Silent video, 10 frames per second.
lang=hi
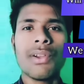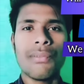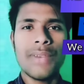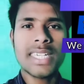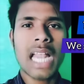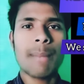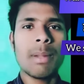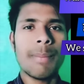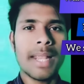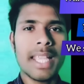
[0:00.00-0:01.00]
वी शैल
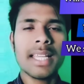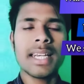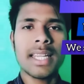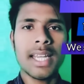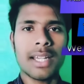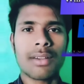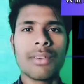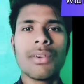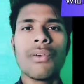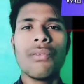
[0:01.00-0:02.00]
बी प्ले क्रिकेट
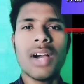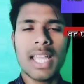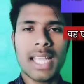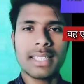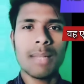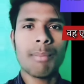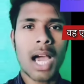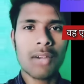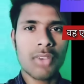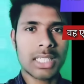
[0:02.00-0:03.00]
वह एक दिन
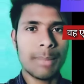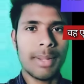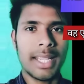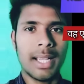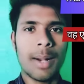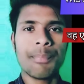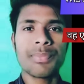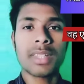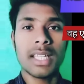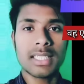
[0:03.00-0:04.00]
महान व्यक्ति बनेगा
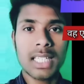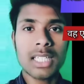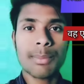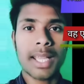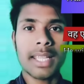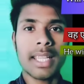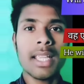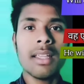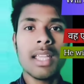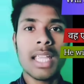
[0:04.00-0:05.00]
इस इंग्लिश में
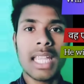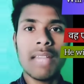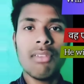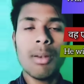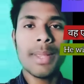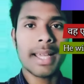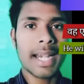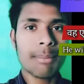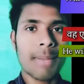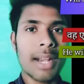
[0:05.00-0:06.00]
कहेंगे ही विल बी अ
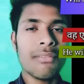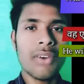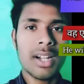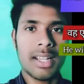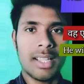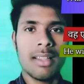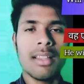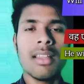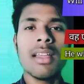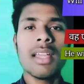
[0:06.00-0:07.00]
ग्रेट मैन वन डे
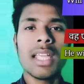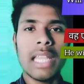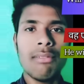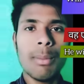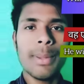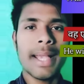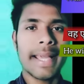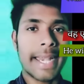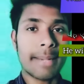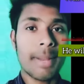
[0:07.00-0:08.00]
ही विल बी अ
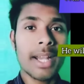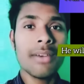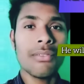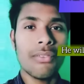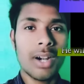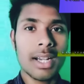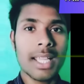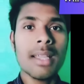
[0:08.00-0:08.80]
ग्रेट मैन वन डे